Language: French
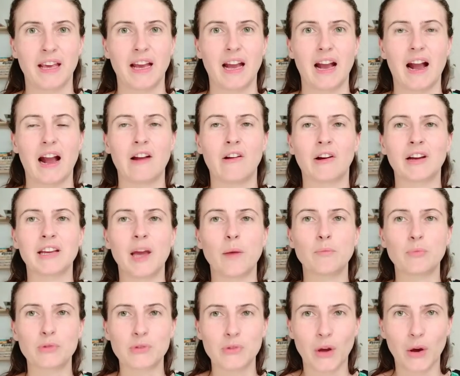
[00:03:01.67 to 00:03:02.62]
Alors, il y a
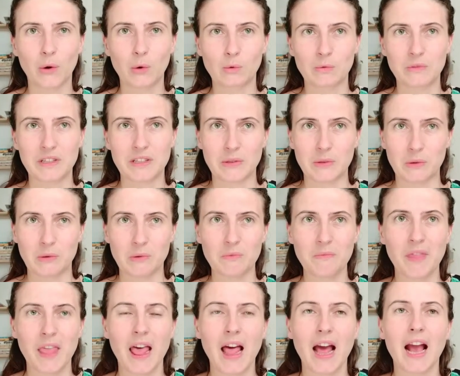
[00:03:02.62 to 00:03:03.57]
plusieurs conditions.
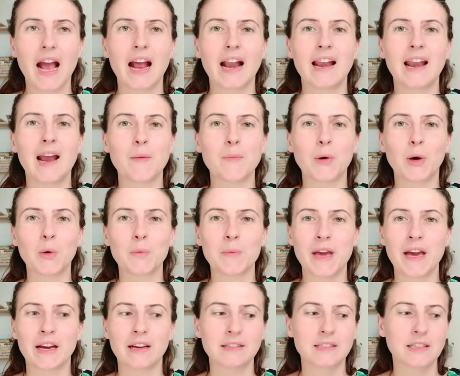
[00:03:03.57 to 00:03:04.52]
La
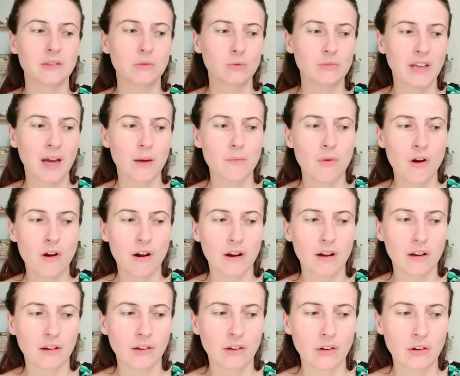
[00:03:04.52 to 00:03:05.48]
première, c'est tout d'abord
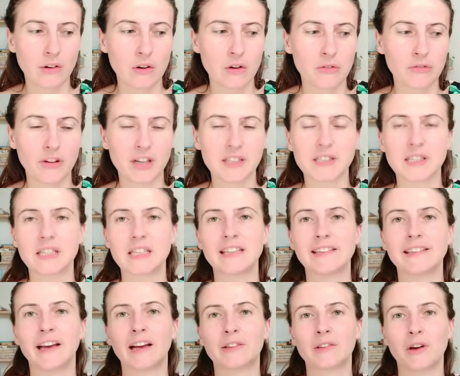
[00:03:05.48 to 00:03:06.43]
que le
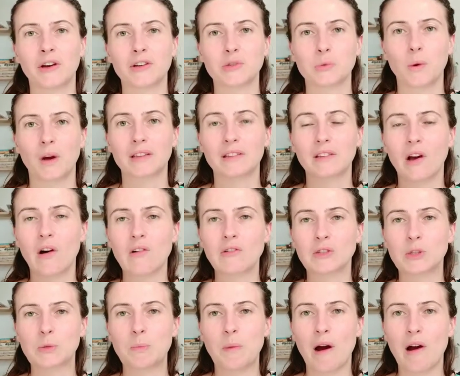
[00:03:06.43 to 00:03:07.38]
facilitateur soit
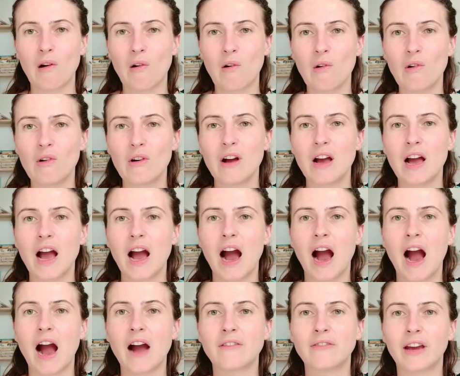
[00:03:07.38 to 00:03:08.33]
transparent
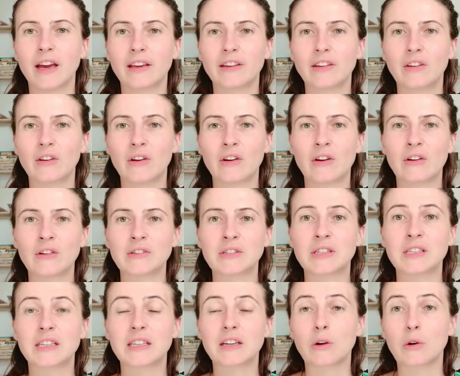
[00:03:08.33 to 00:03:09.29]
avec euh,
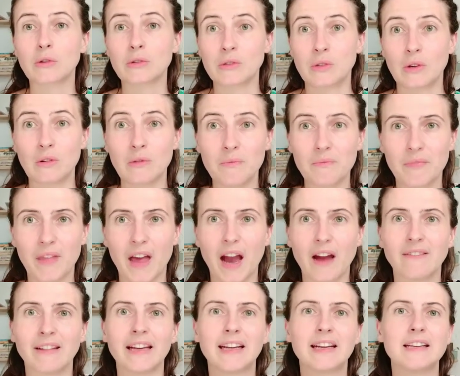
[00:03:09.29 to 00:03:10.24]
ce qu'il ressent,
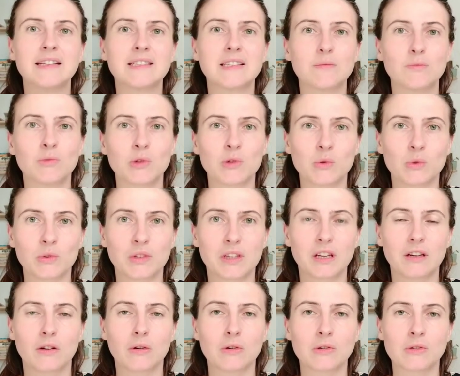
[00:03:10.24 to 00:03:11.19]
avec les émotions
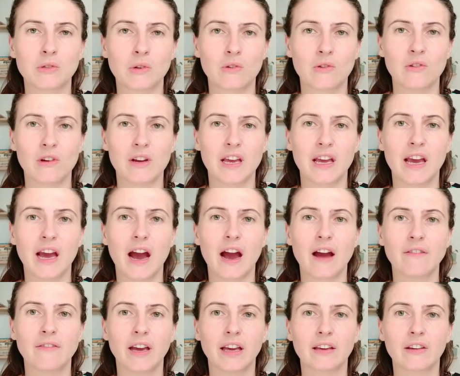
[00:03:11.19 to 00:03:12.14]
qu'il ressent et
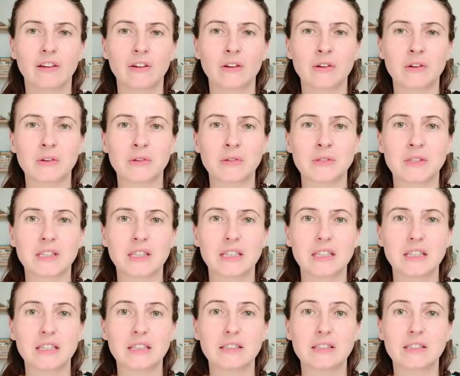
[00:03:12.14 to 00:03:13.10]
avec euh, ce
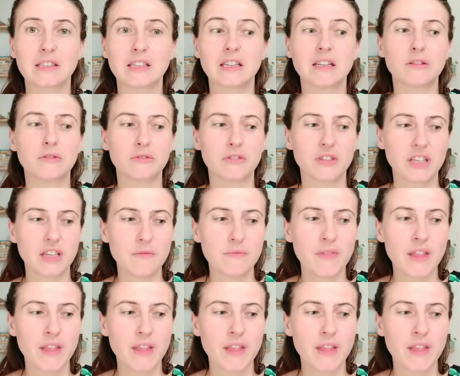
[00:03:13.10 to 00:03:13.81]
qu'il vit